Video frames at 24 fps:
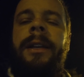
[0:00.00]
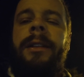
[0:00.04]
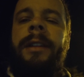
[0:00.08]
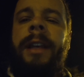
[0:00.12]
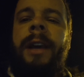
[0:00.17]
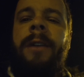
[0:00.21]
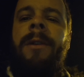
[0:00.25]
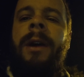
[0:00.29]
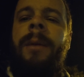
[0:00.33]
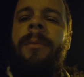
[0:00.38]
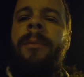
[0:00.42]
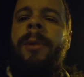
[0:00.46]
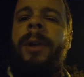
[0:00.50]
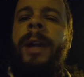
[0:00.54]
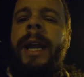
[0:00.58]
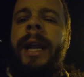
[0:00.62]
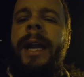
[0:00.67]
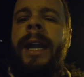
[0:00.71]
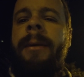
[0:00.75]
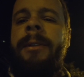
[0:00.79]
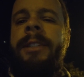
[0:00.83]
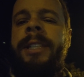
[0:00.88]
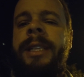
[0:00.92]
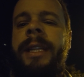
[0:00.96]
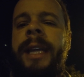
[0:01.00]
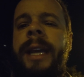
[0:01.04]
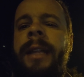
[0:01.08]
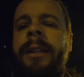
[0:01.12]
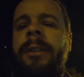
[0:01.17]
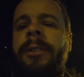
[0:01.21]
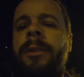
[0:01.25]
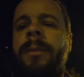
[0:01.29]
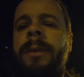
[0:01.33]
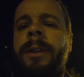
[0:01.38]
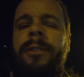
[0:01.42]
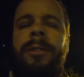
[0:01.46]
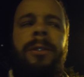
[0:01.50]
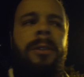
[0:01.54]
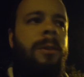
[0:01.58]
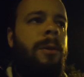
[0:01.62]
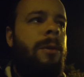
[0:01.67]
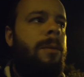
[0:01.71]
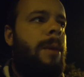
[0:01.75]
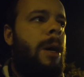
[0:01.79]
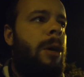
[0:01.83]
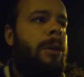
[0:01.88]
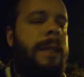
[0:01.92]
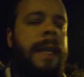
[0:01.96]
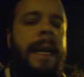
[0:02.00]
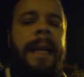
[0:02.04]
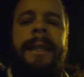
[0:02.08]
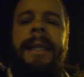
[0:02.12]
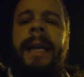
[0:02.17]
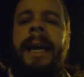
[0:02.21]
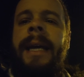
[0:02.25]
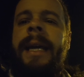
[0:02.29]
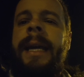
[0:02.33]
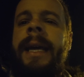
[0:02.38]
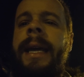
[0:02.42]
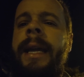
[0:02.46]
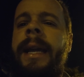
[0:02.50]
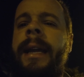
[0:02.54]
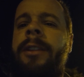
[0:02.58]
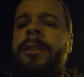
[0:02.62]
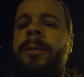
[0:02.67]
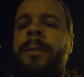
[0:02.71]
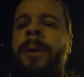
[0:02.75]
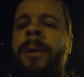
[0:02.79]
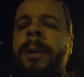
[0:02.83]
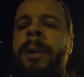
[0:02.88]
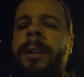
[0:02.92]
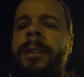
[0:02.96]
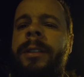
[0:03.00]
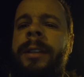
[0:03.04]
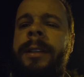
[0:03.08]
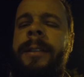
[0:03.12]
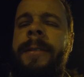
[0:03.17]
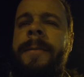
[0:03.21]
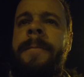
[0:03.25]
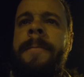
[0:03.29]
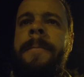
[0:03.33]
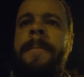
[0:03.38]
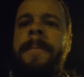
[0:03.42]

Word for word: Saiu uma mulher lá de dentro, começou a maltratar ele, a esposa,